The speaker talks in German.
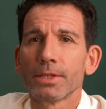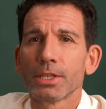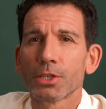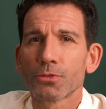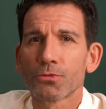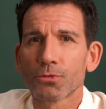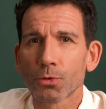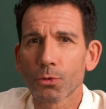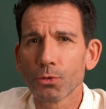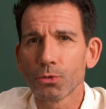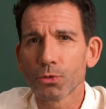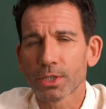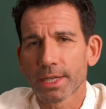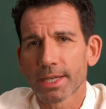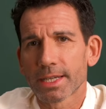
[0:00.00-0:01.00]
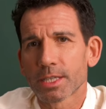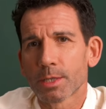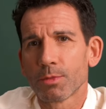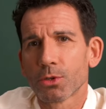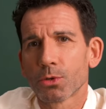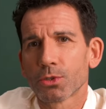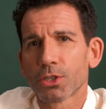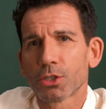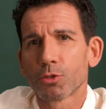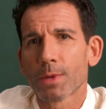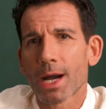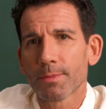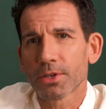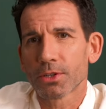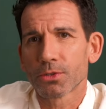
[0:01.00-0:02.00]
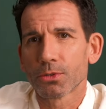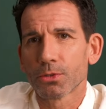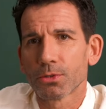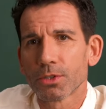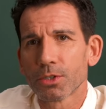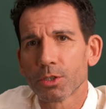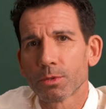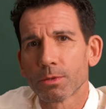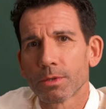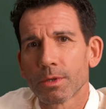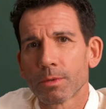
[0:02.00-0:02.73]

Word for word: nicht früh durch ein Antibiotikum abgetötet,